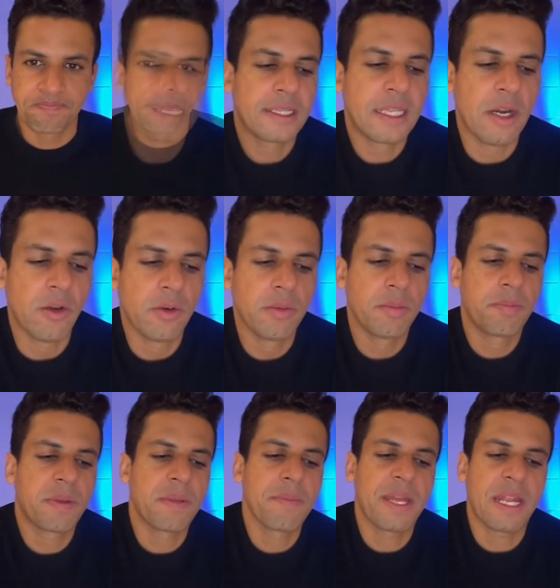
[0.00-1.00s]
Então,
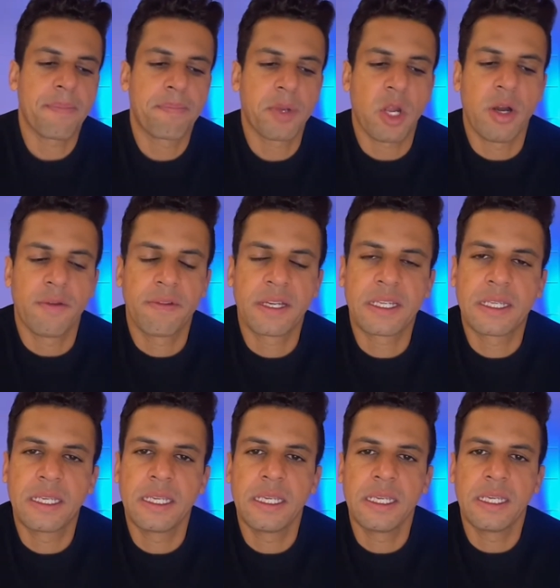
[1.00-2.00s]
primeira prova
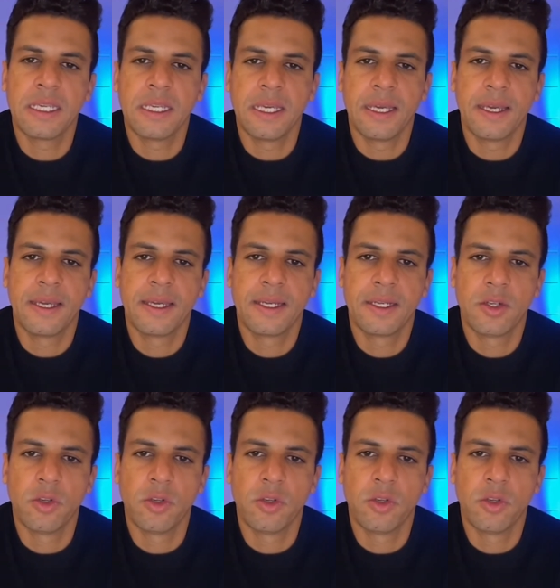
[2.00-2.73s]
que